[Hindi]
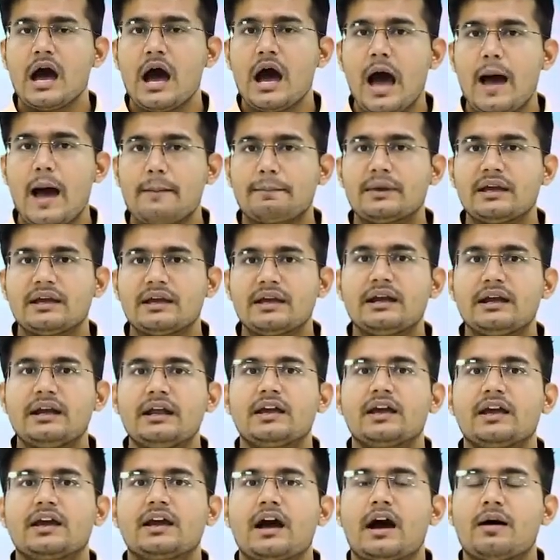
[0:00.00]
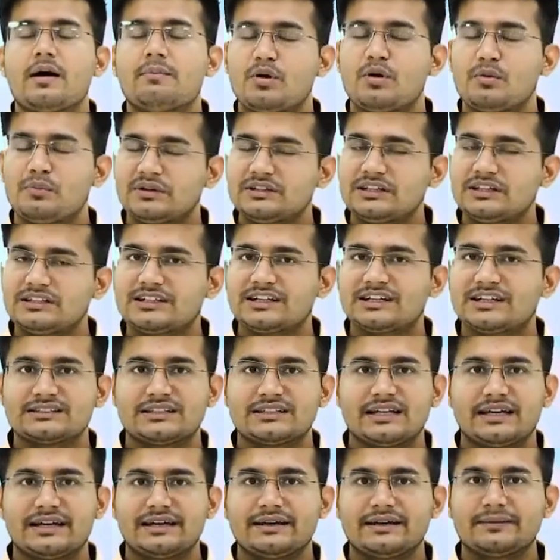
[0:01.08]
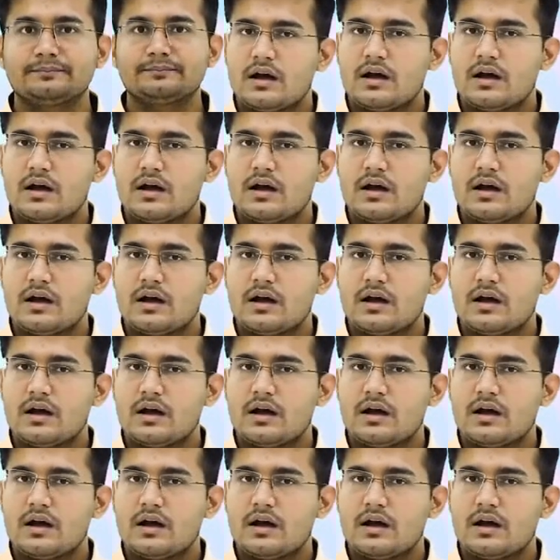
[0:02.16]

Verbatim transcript: आपकी किडनी के काम में मदद करता है